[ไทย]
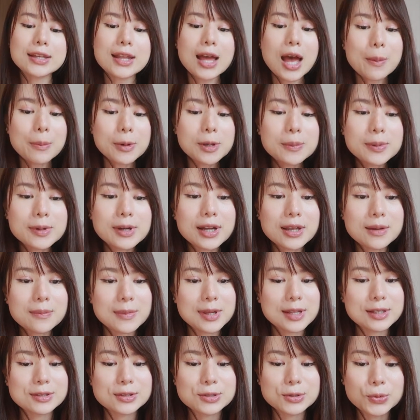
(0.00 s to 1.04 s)
ถ้าเพื่อนๆ
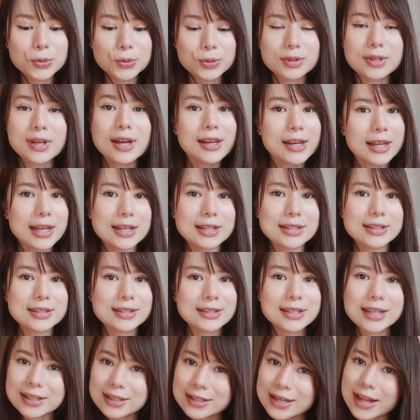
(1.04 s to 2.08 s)
มีสูตรอะไร
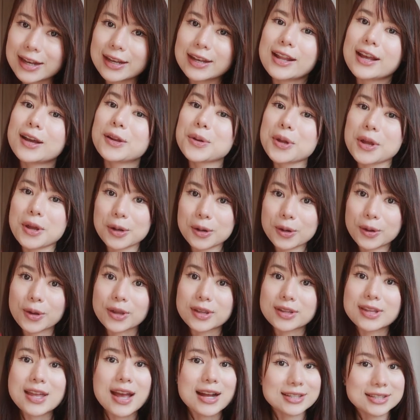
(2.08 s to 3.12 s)
เด็ดๆอร่อ
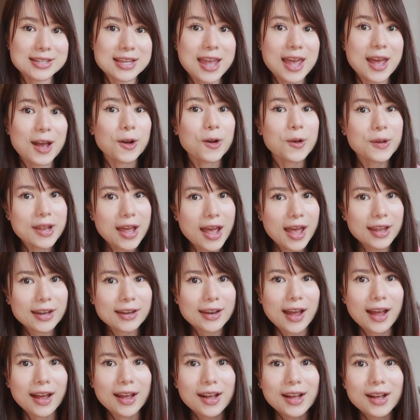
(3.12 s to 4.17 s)
ยๆอยากแชร์ก็ได้
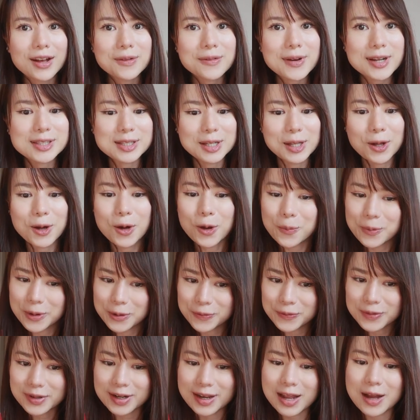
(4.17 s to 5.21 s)
นะป้าจะลองเอาไป
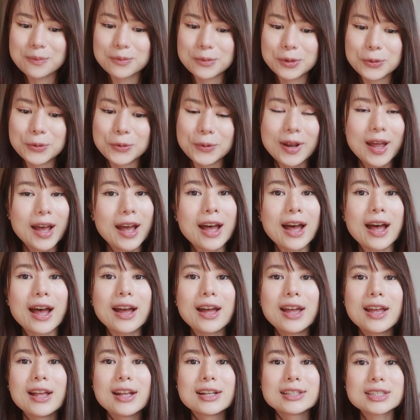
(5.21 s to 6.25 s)
ฝึกทำดูนะคะ
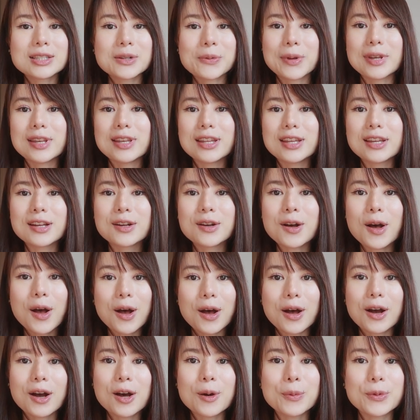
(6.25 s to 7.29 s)
สำหรับวันนี้ก็
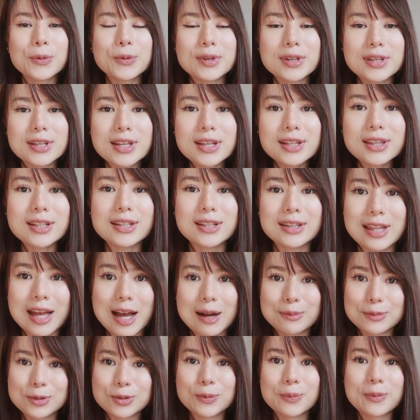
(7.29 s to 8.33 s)
ขอบคุณที่ติดตา
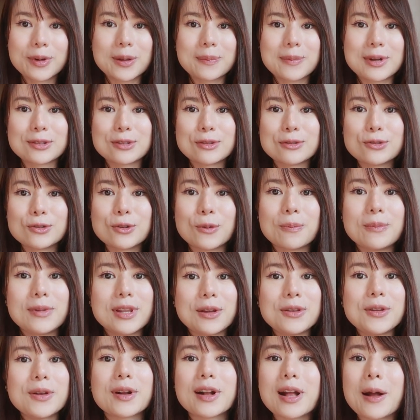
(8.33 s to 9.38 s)
มชมกันมาจนจบแล้
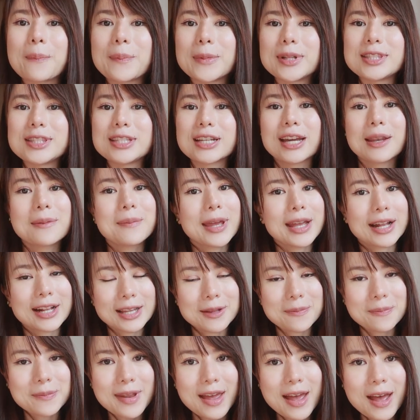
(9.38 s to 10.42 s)
วเดี๋ยวกลับมาเจอกันใหม่ค
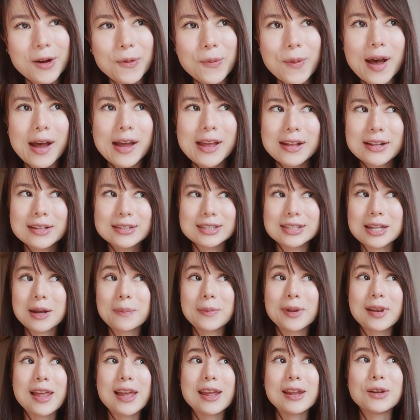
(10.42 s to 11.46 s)
ลิปหน้าว่าจะ
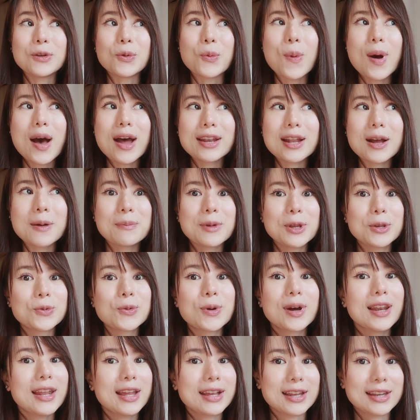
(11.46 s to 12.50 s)
ทำอะไรหรือว่าทำเมนู
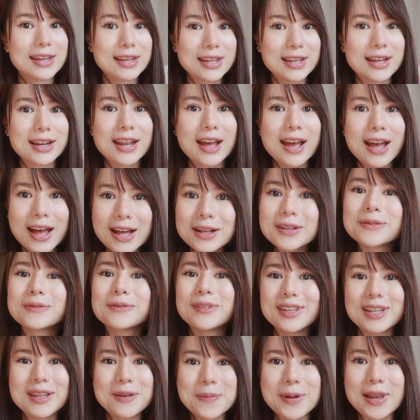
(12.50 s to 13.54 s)
อะไรกันอีกนะคะ
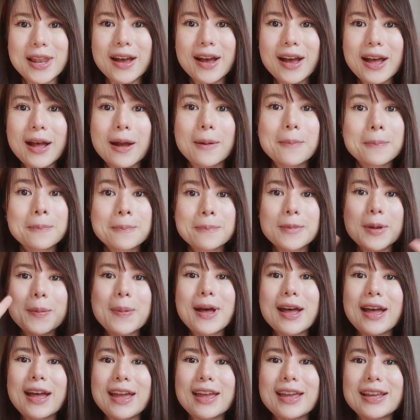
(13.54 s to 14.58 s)
วันนี้ไปแล้วค่ะบ๊าย
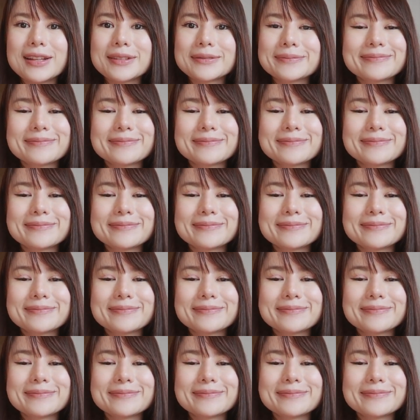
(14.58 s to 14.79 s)
บาย